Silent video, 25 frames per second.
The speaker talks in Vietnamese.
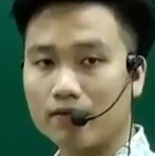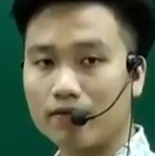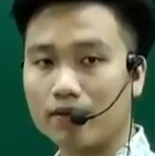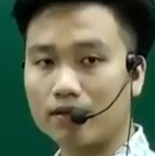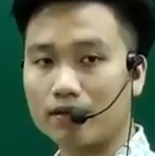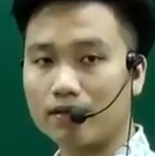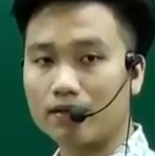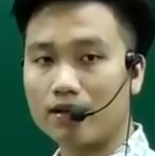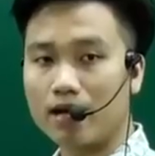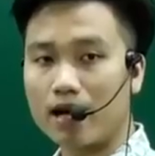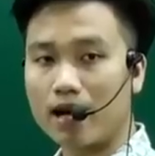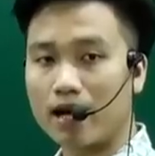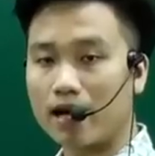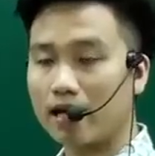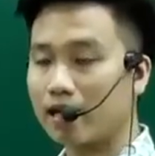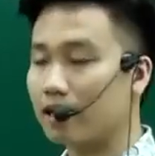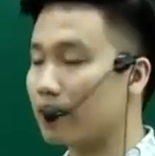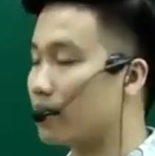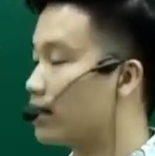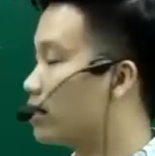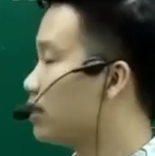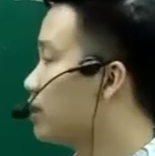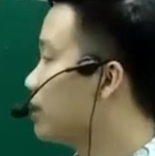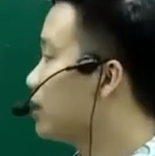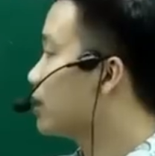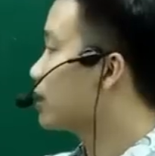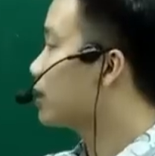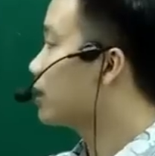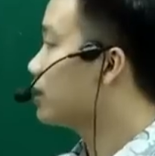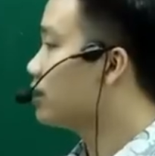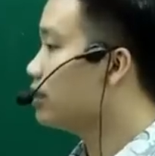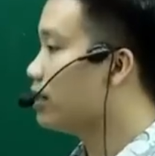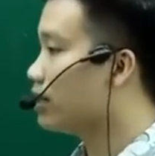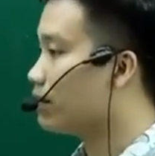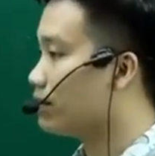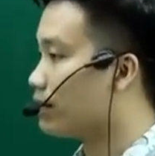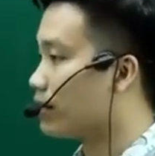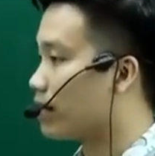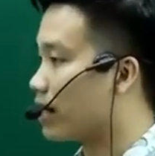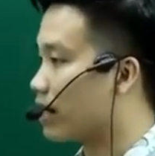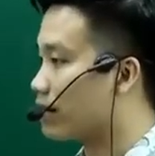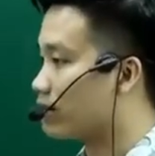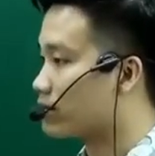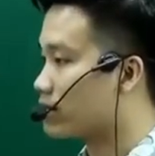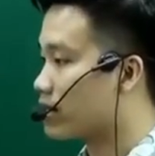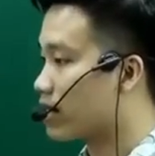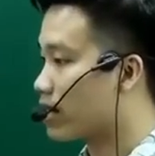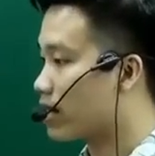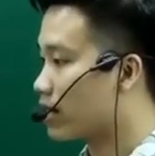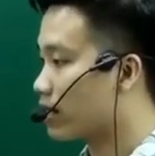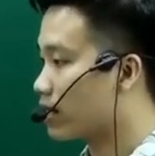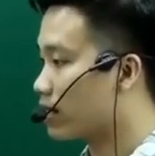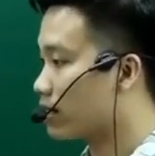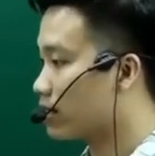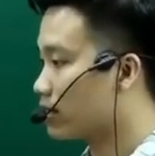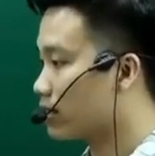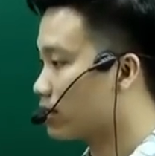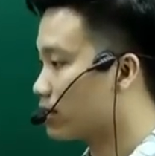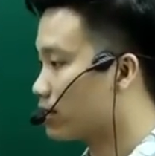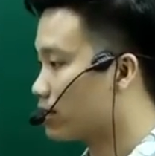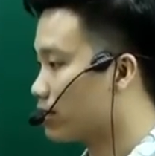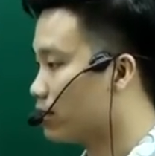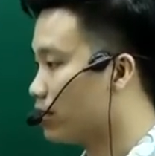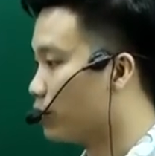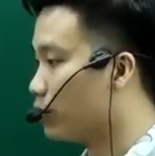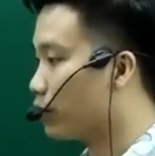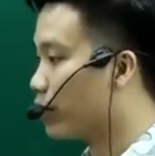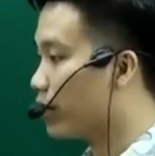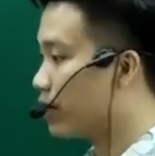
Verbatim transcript: Và thứ hai là kinh nghiệm phải làm ra nhiều